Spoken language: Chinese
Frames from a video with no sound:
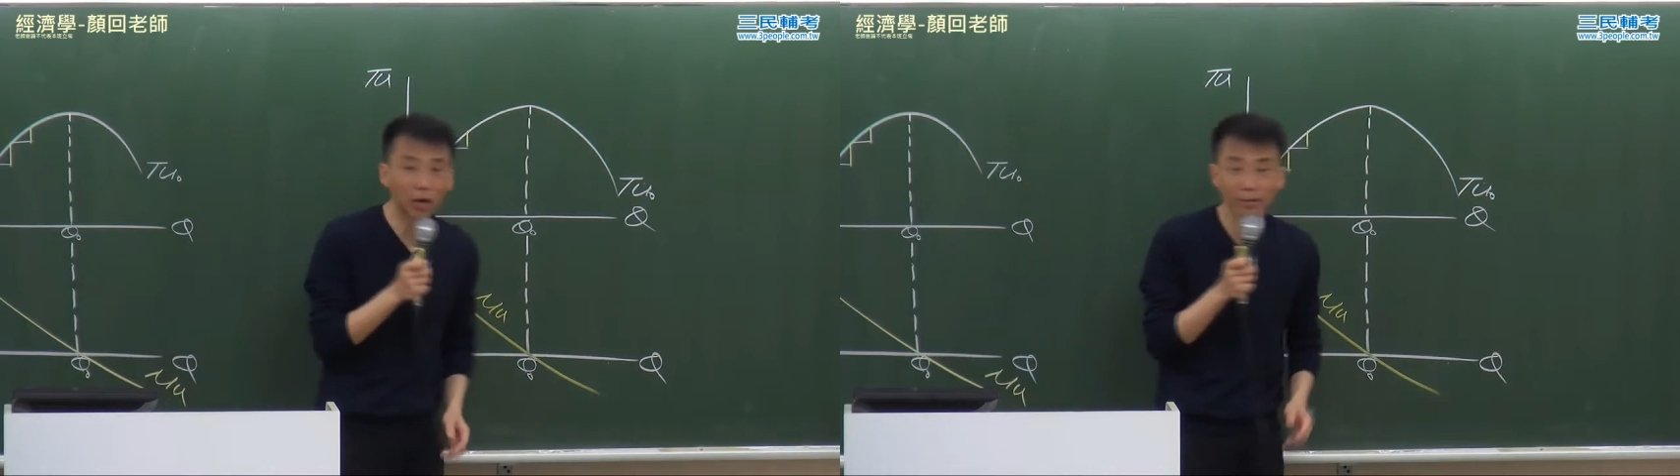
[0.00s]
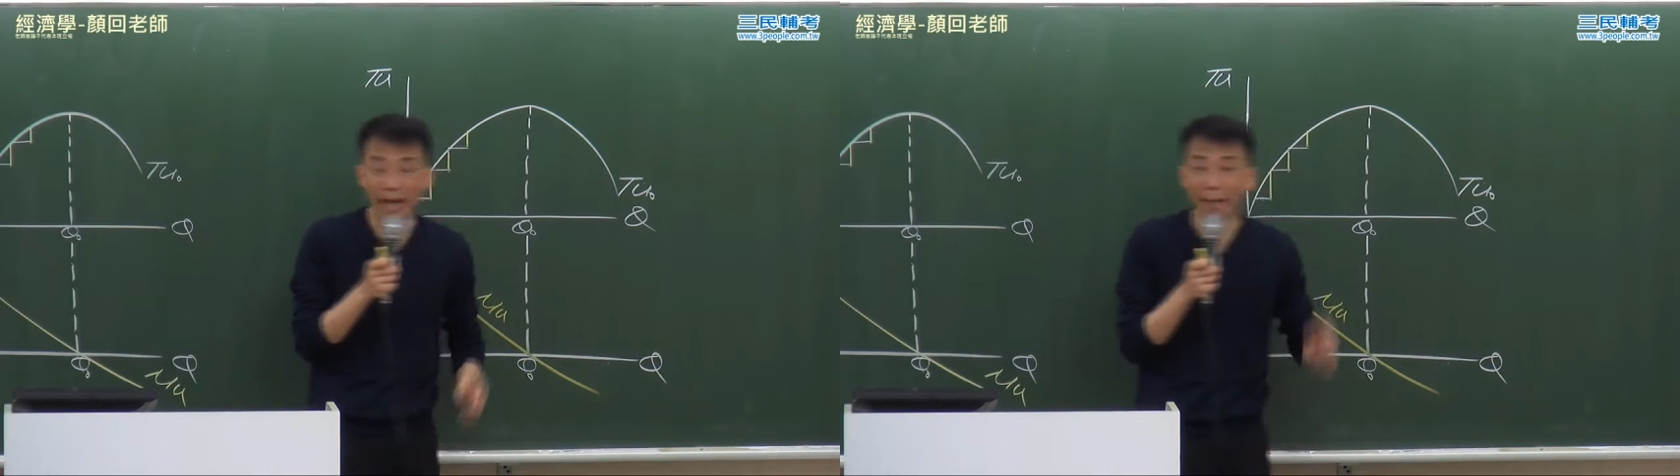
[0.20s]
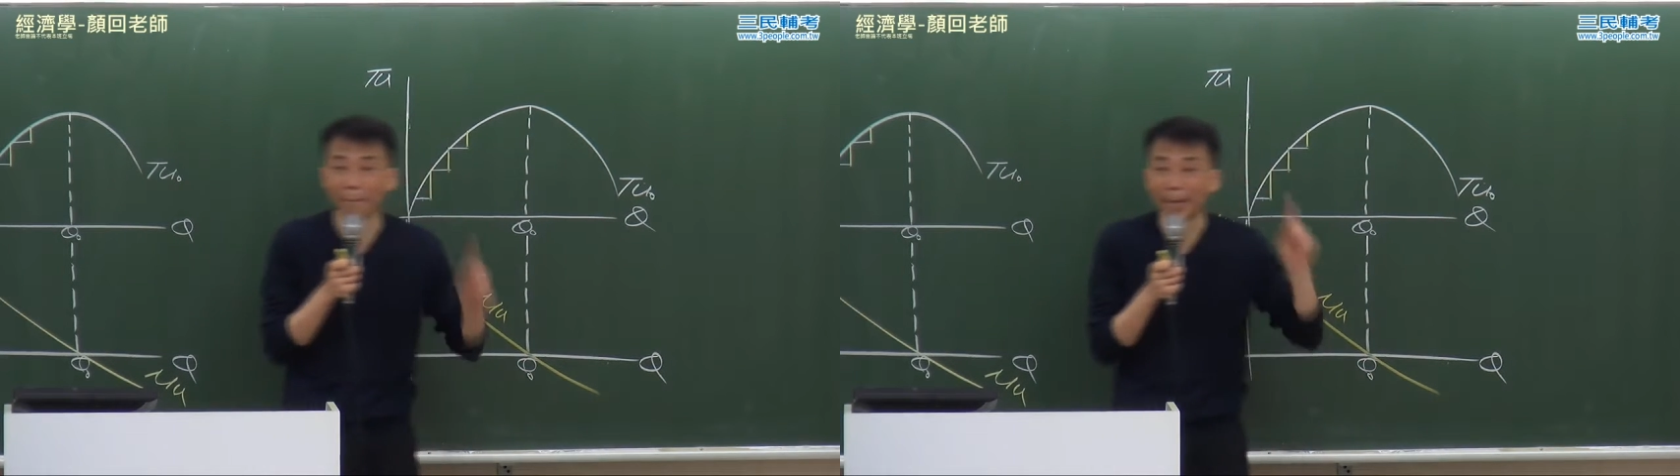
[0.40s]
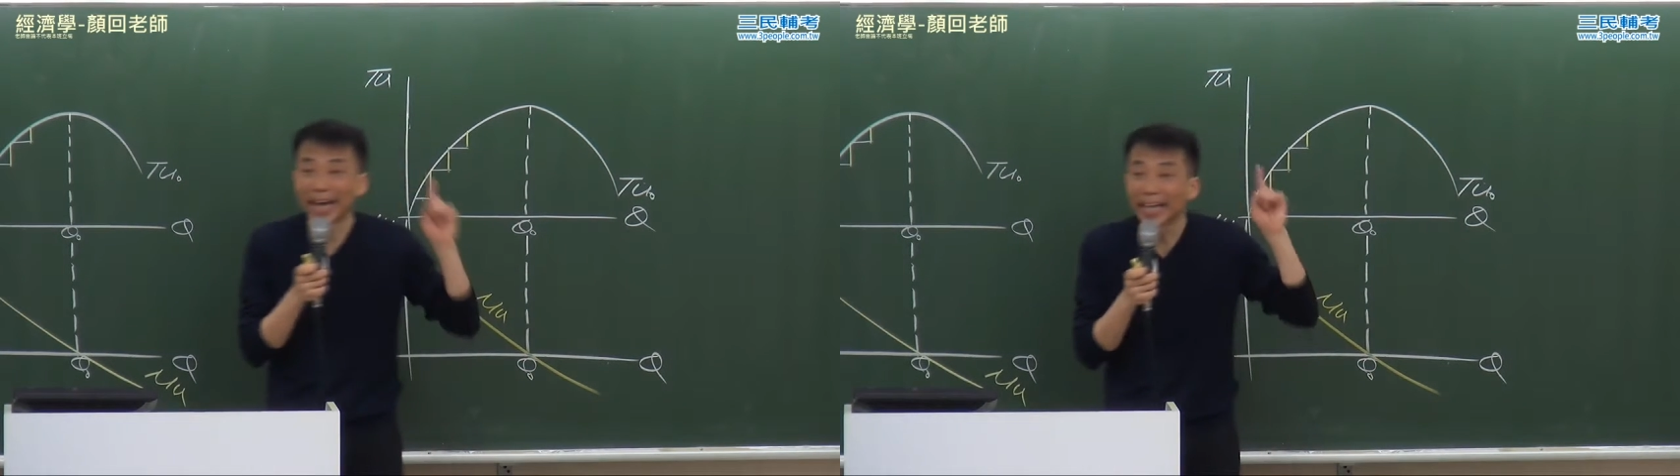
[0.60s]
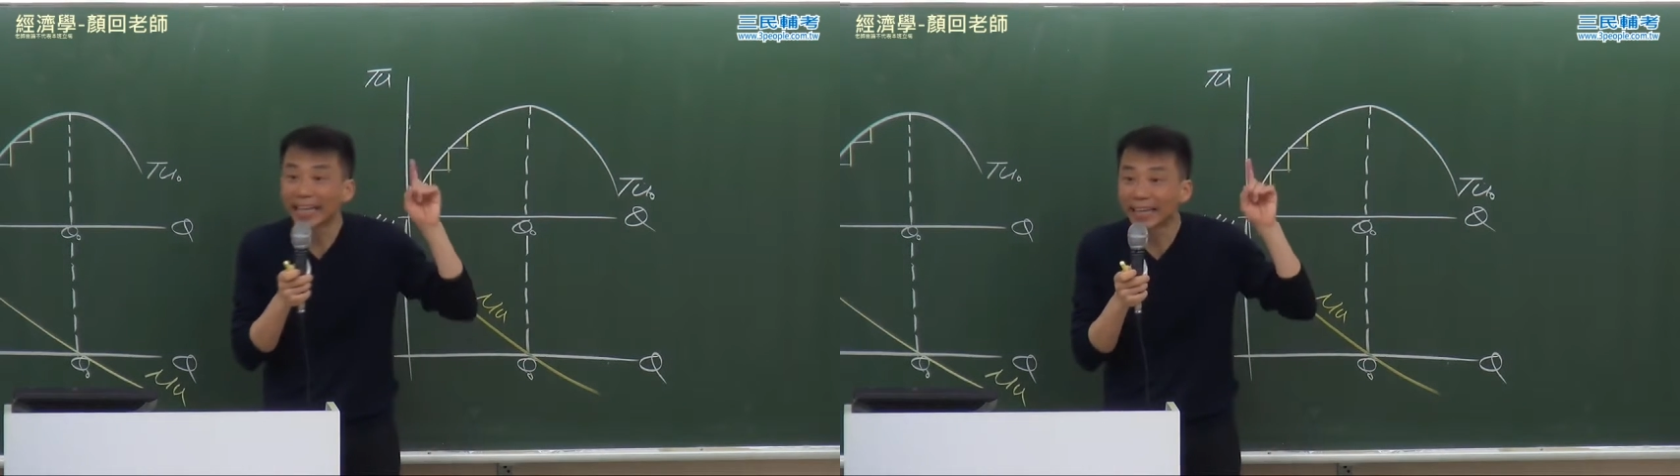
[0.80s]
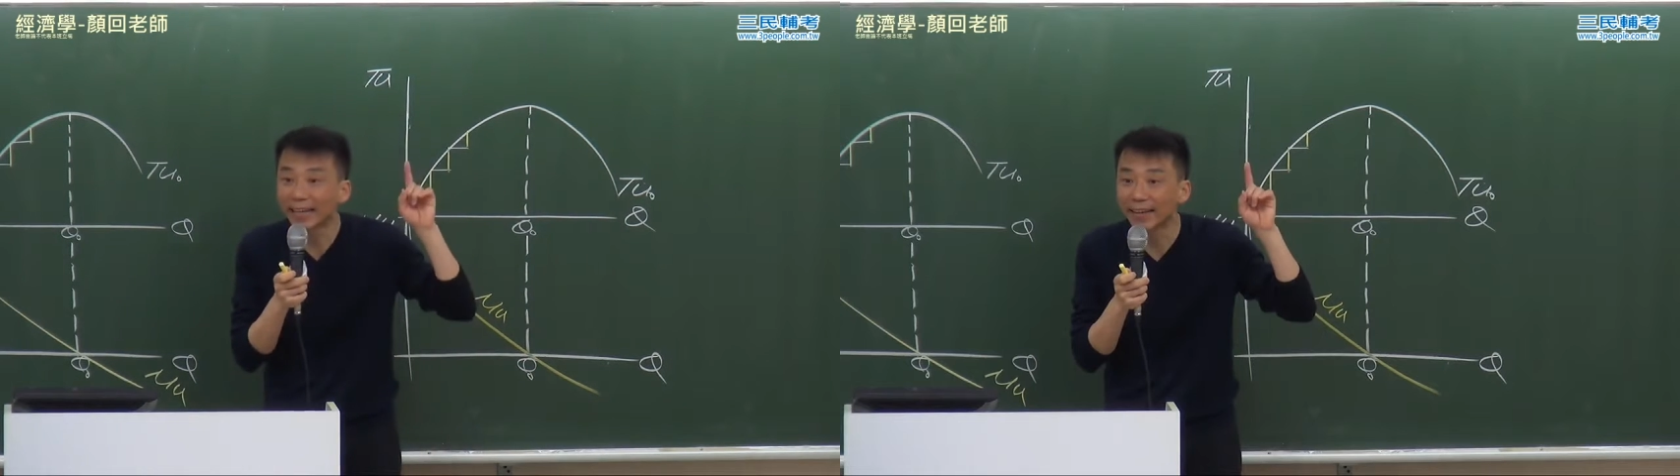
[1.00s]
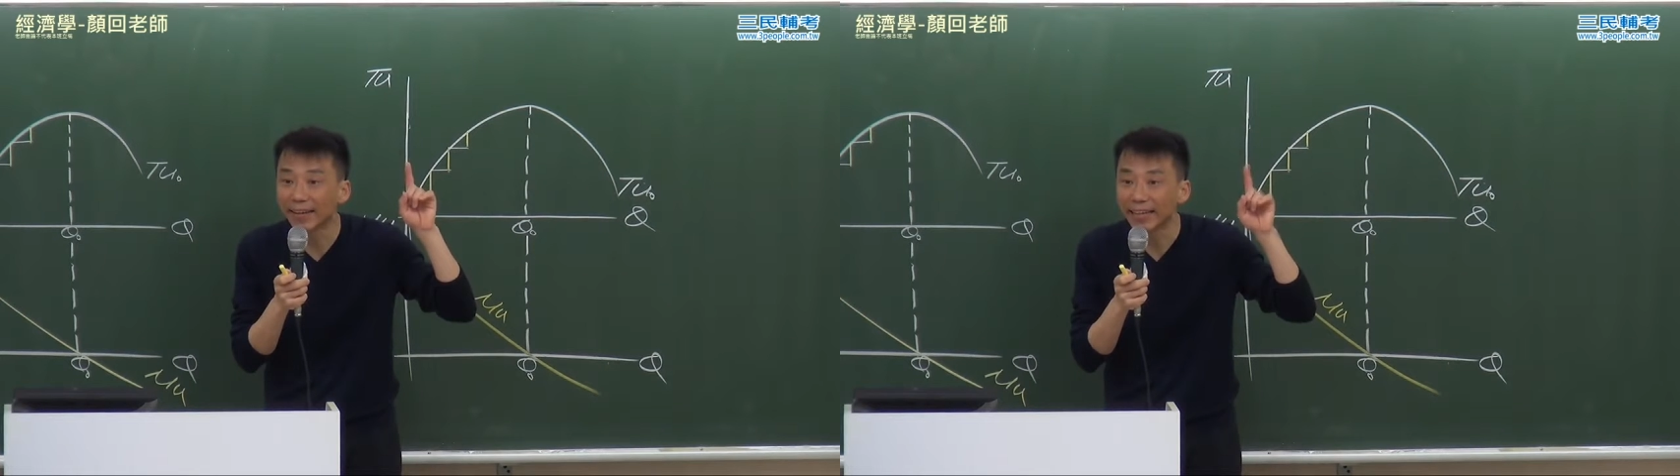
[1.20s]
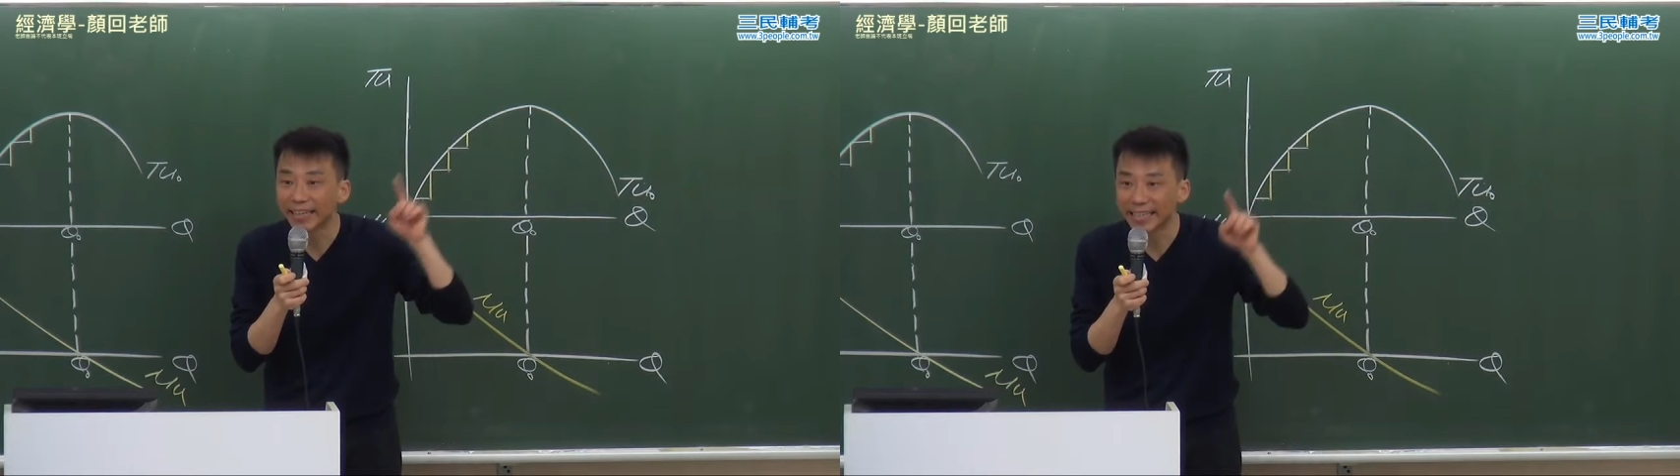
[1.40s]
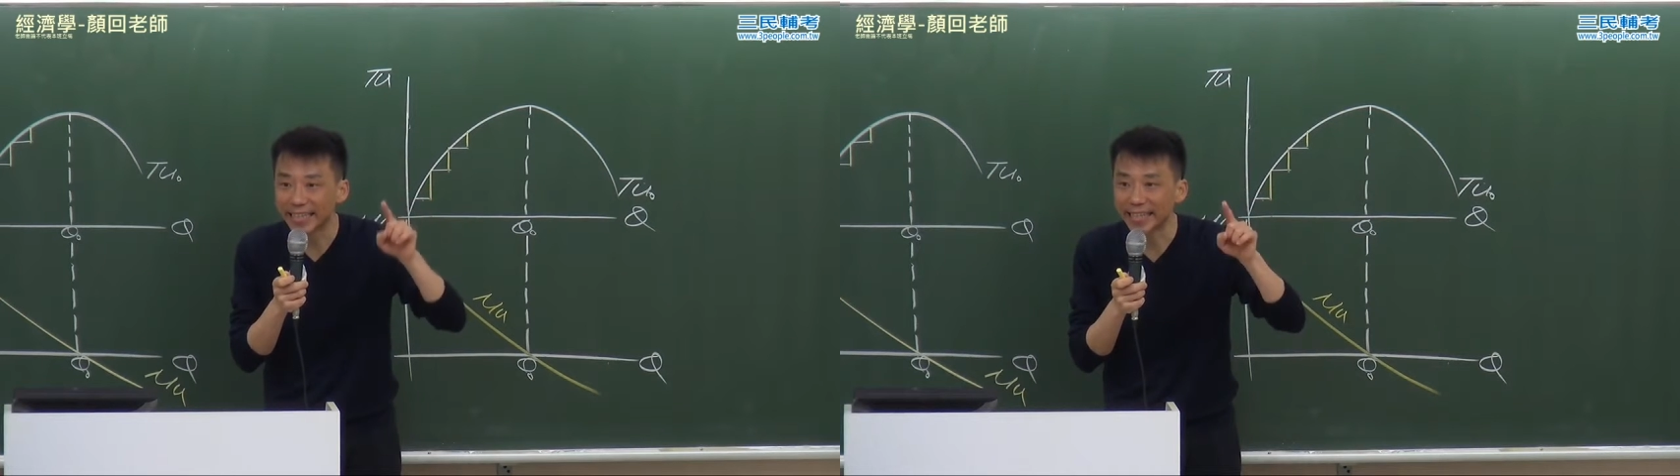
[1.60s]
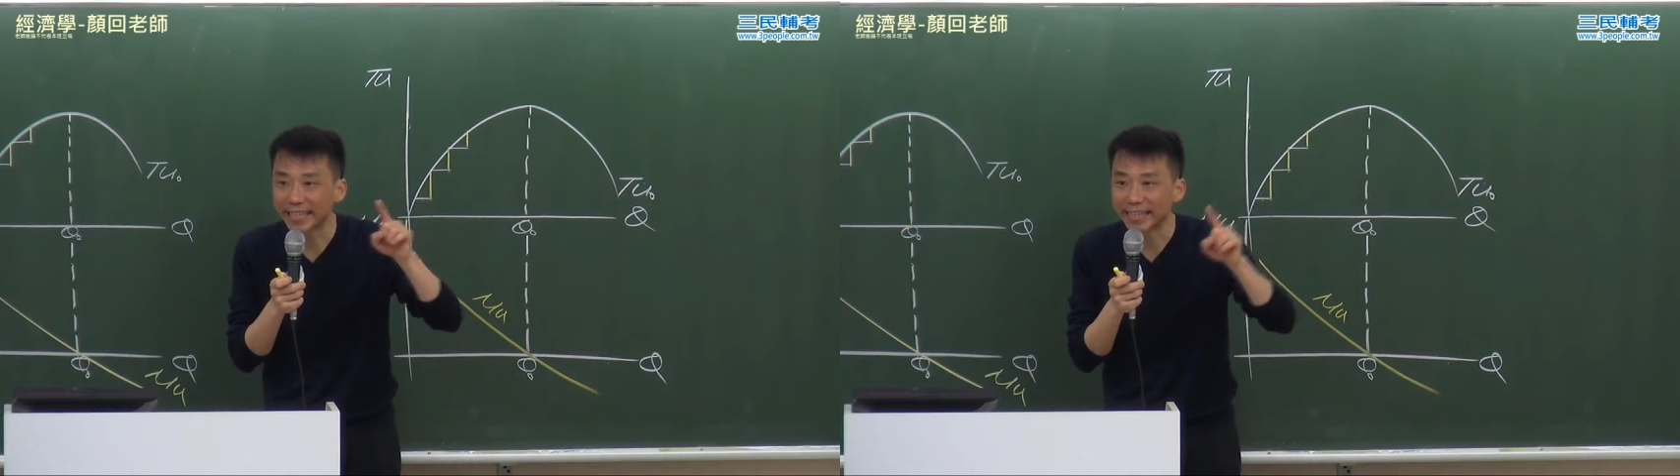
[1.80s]
构在边
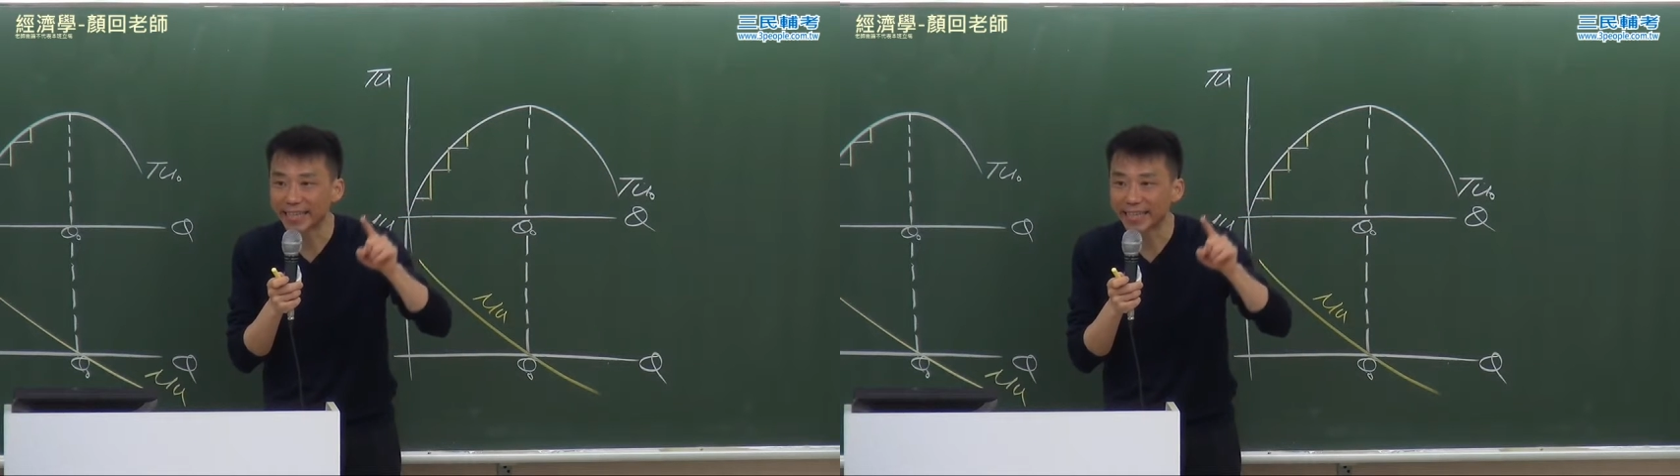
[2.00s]
际